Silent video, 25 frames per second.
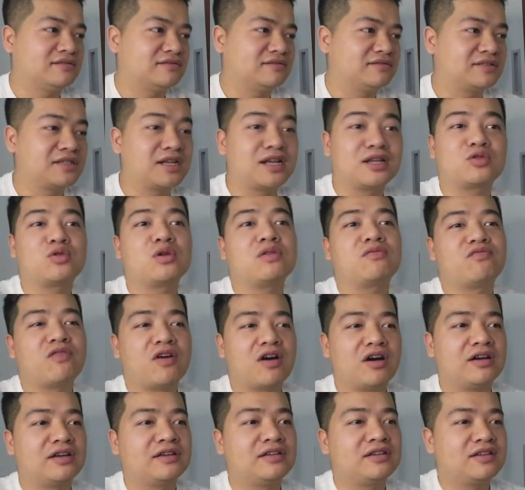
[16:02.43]
rất là tuyệt
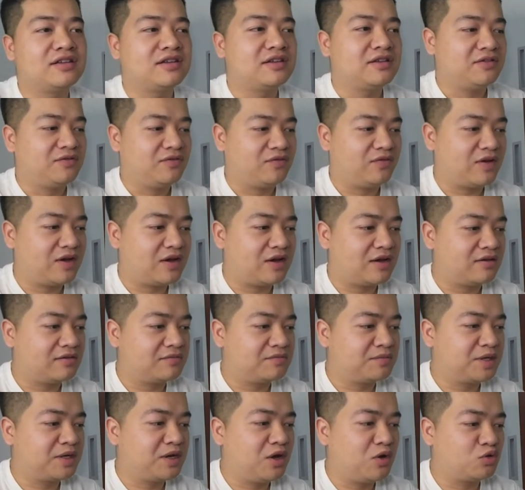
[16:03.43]
vời. Và
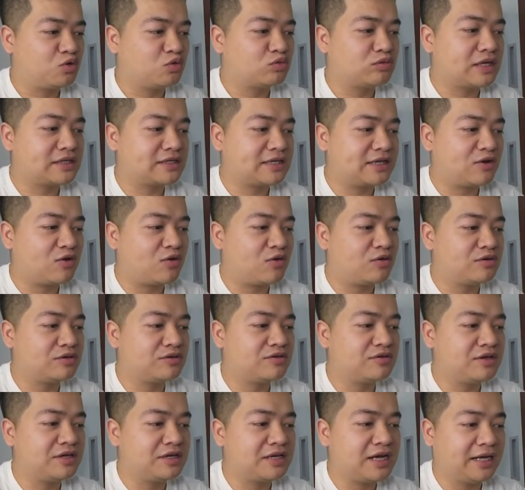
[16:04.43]
biết đâu chúng ta sẽ có được
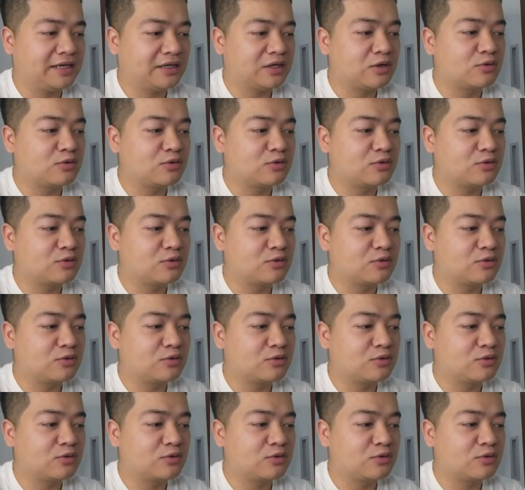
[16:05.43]
những hình ảnh